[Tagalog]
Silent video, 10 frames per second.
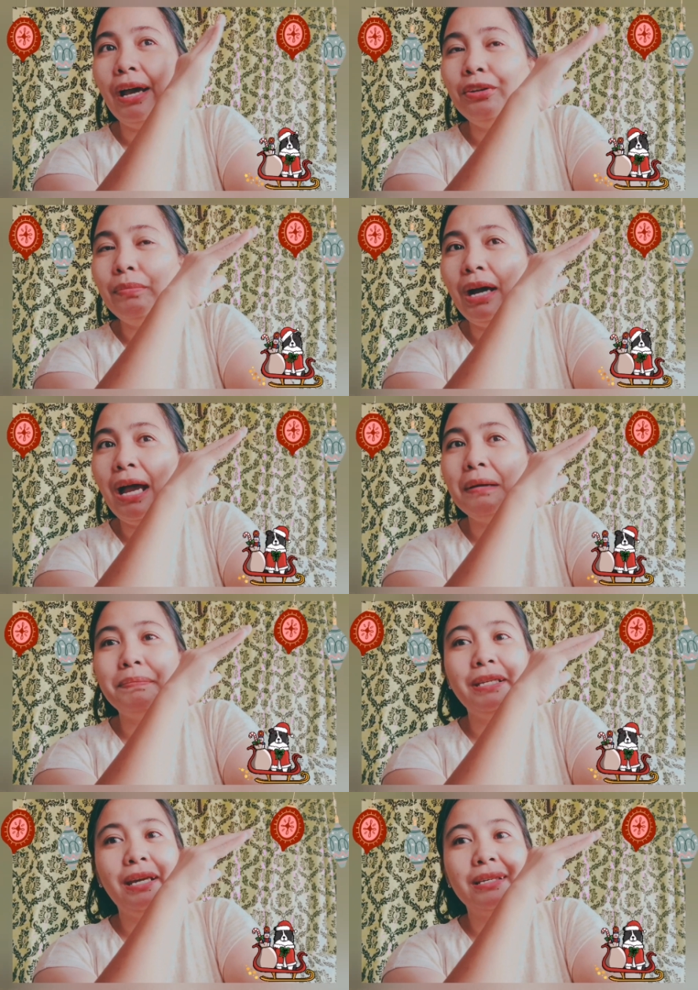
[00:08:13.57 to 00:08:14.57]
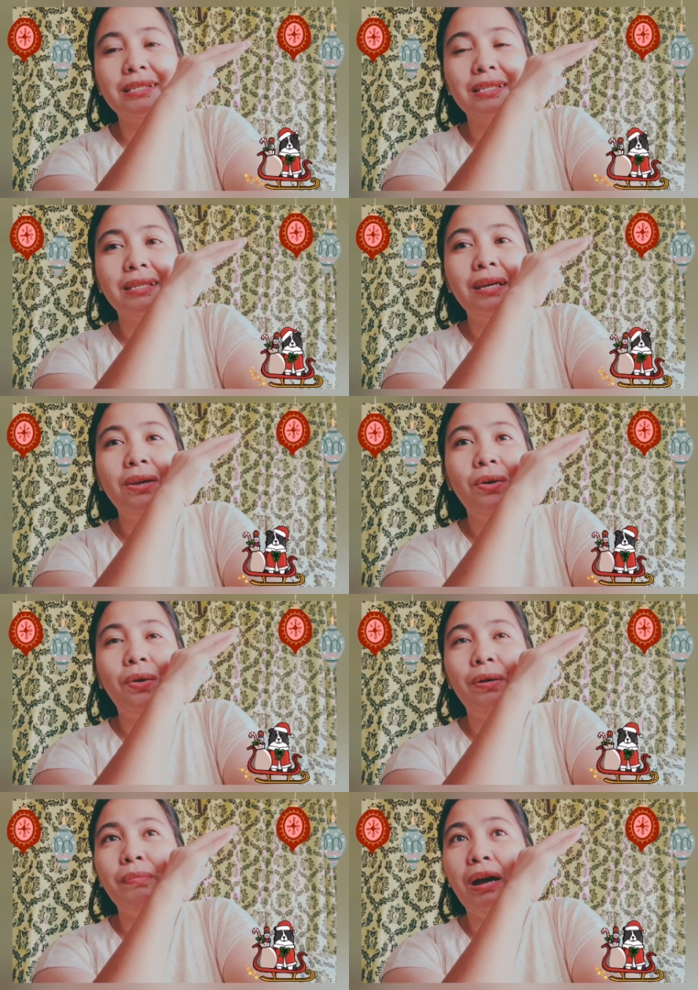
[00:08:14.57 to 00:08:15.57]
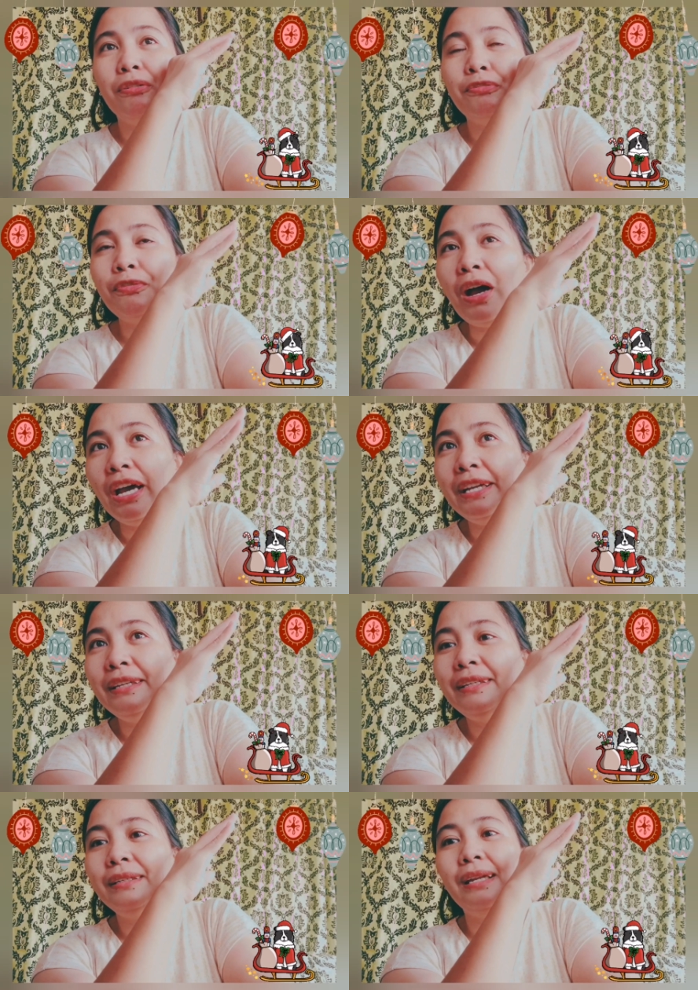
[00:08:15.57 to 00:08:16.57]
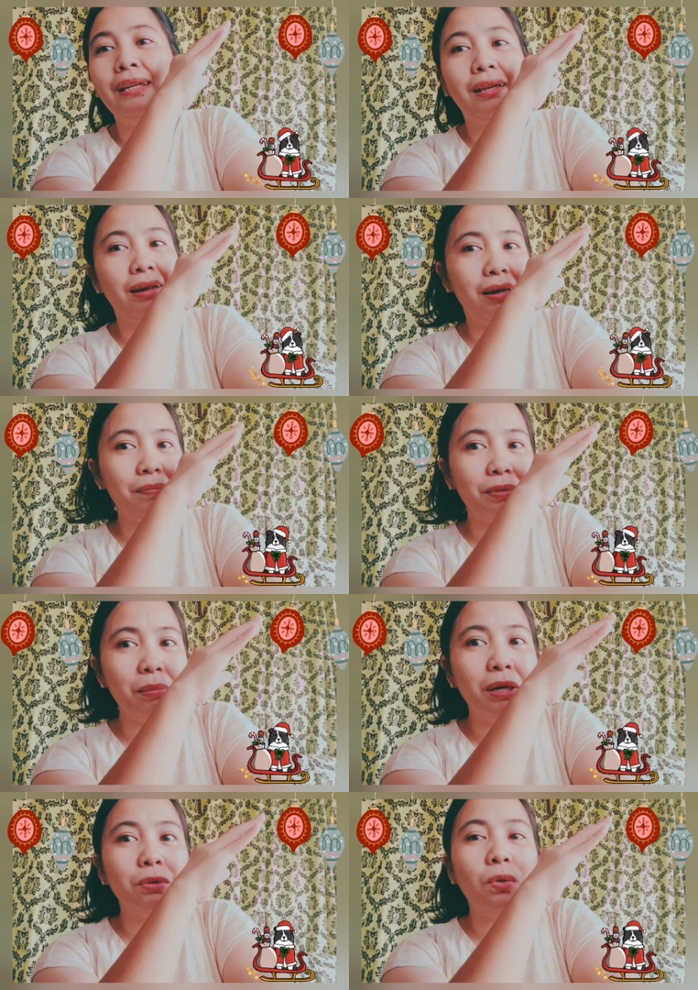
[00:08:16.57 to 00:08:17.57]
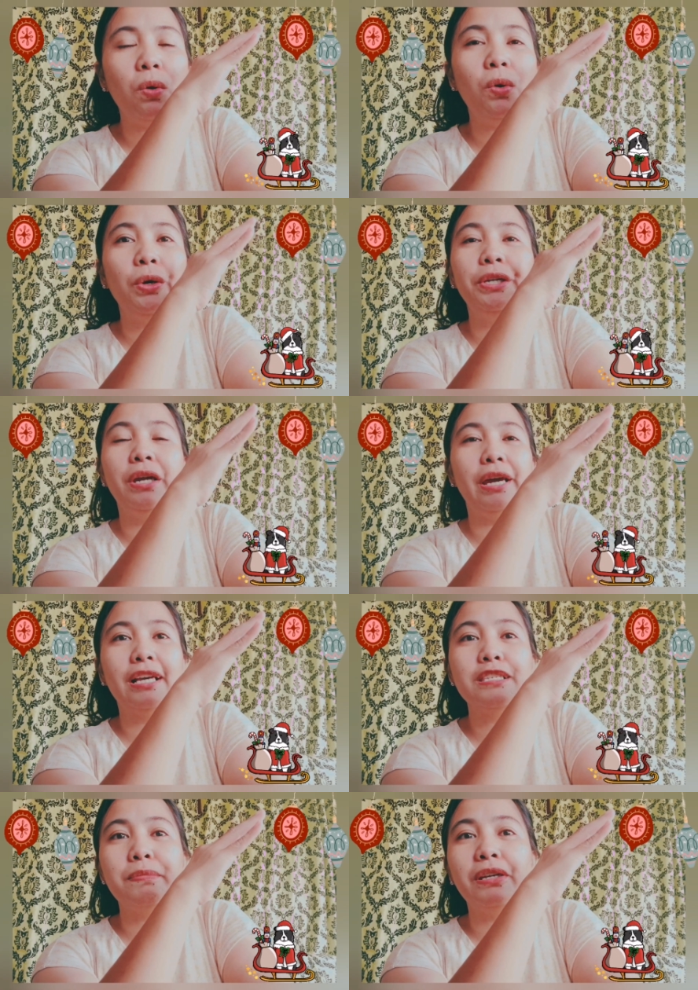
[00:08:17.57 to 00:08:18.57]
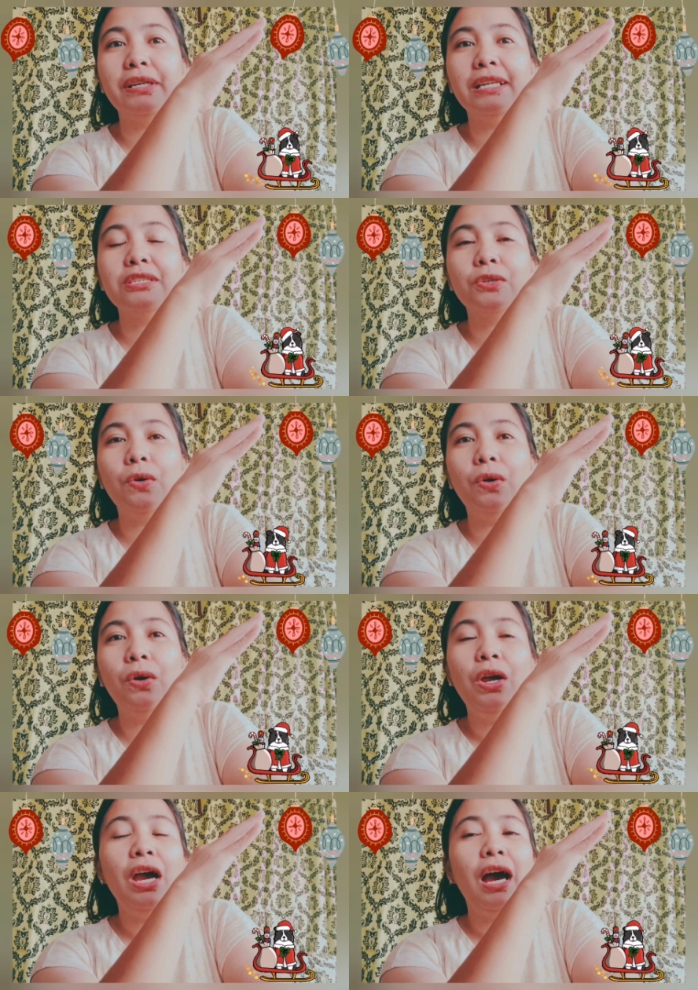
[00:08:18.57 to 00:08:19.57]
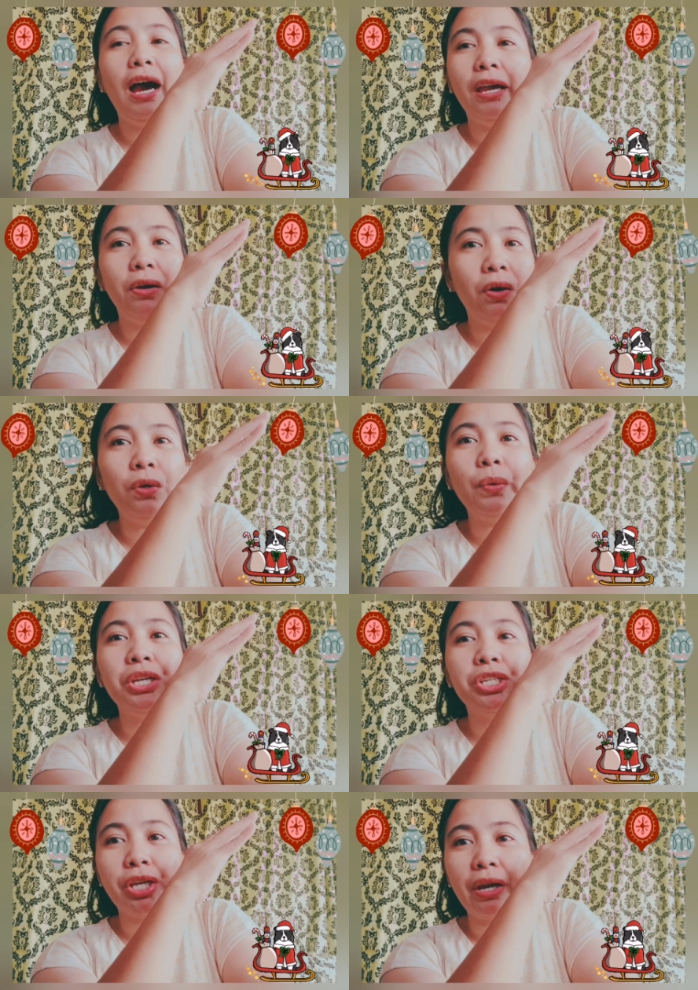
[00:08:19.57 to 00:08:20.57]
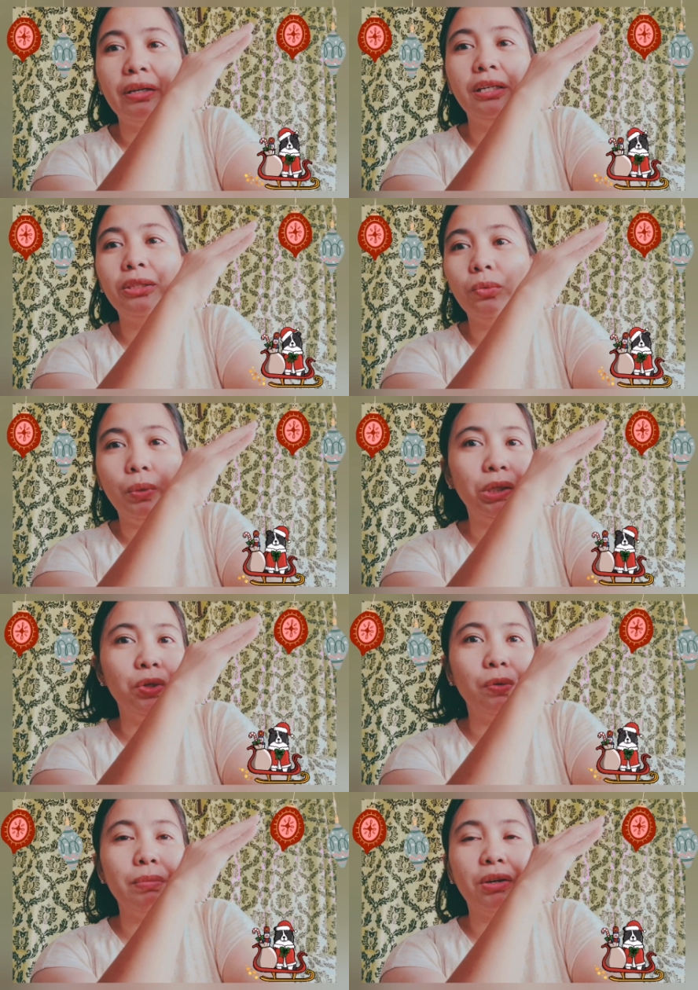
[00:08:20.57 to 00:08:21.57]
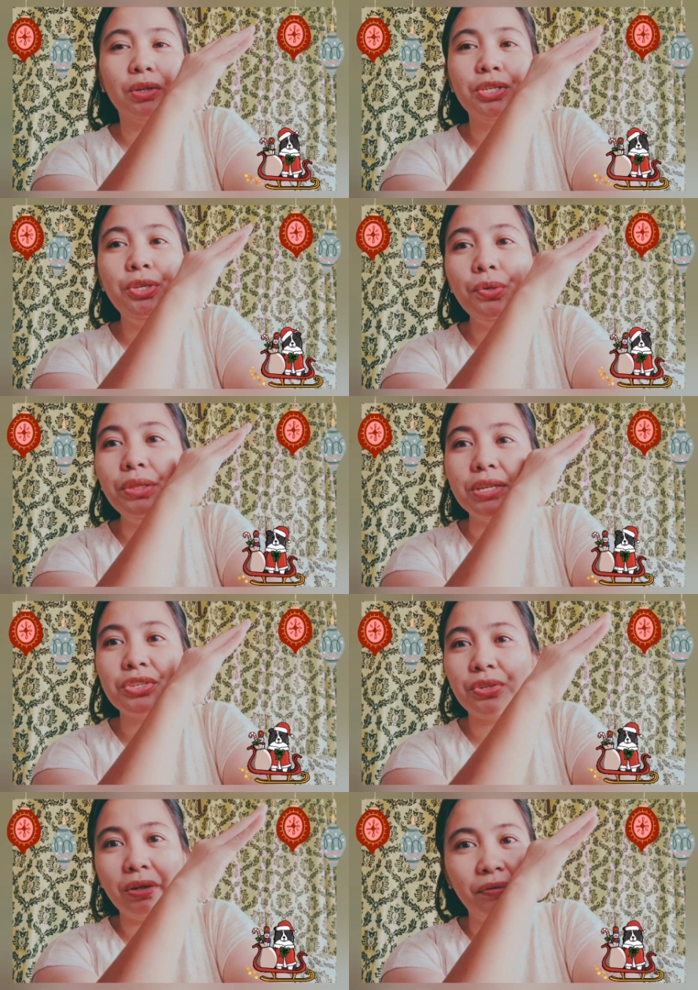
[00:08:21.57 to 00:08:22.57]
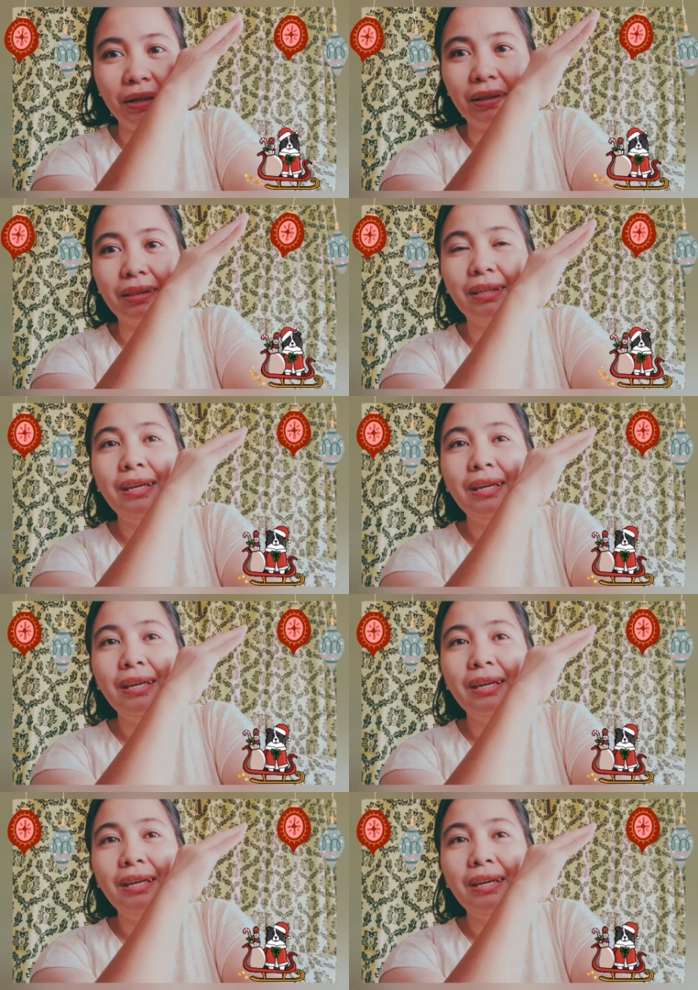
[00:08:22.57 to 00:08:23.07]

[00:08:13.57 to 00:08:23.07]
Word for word: anumang happiness or mga fun na nararamdaman ko or na-experience ko, I always share it with you because you deserve it.